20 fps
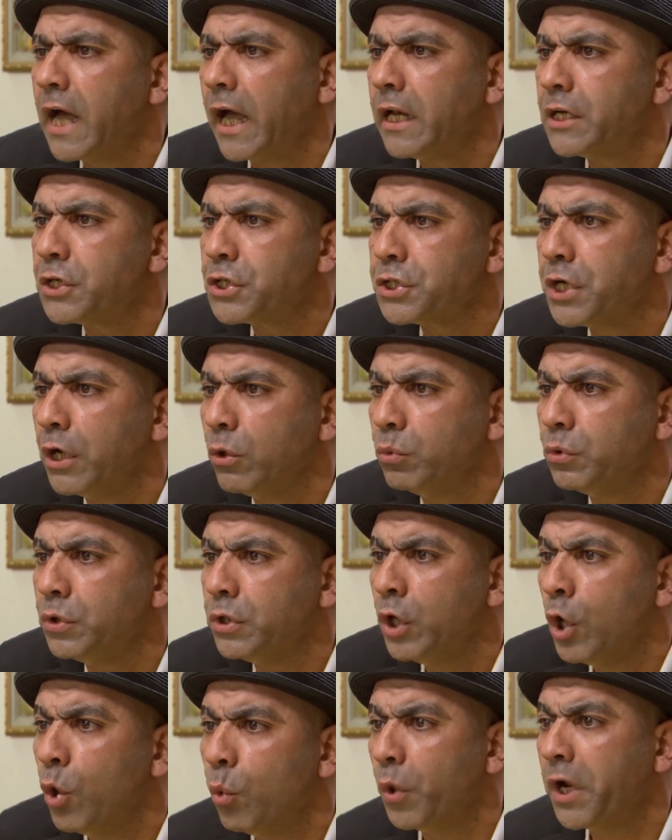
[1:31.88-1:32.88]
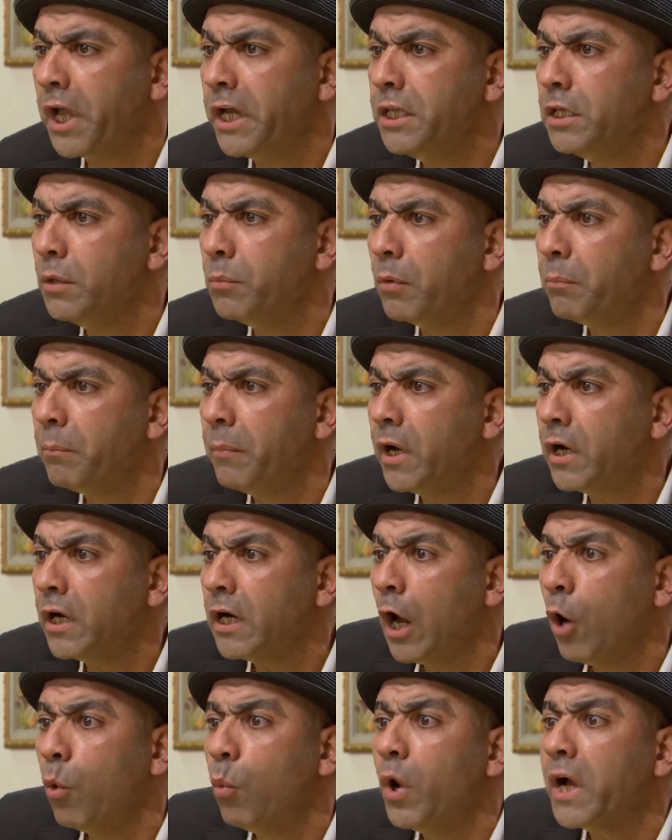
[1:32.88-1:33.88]
على الشوي وجاي من
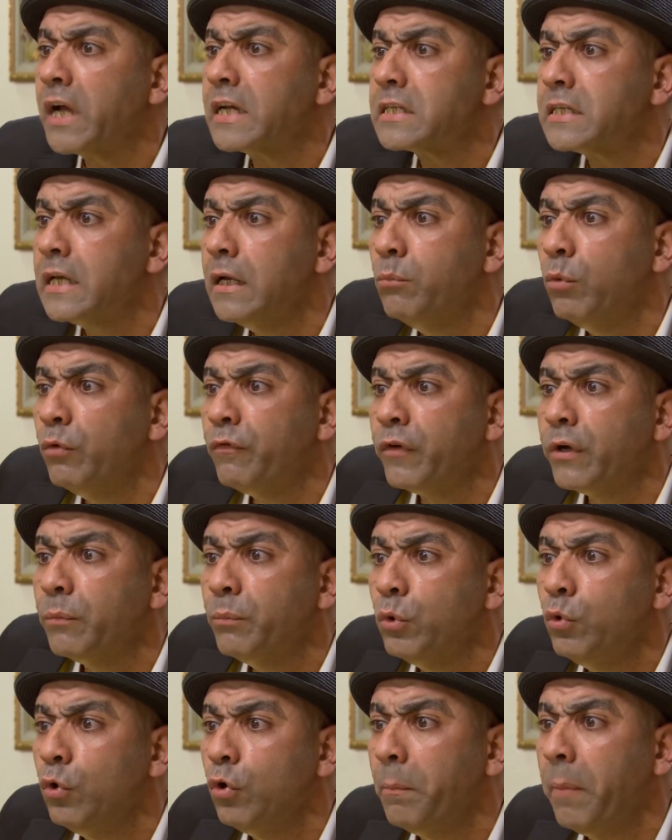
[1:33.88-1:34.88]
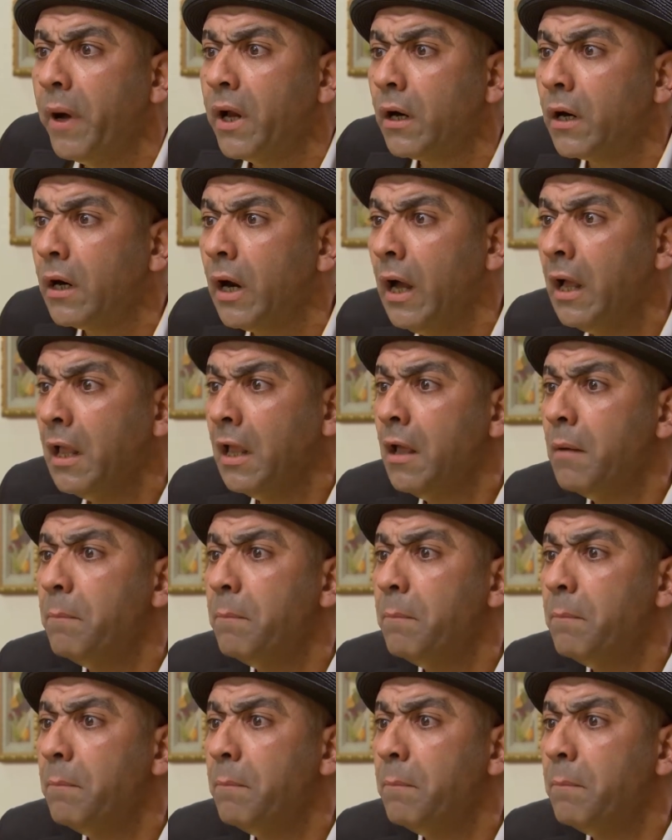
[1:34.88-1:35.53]
بره وحسابه في البنوك بره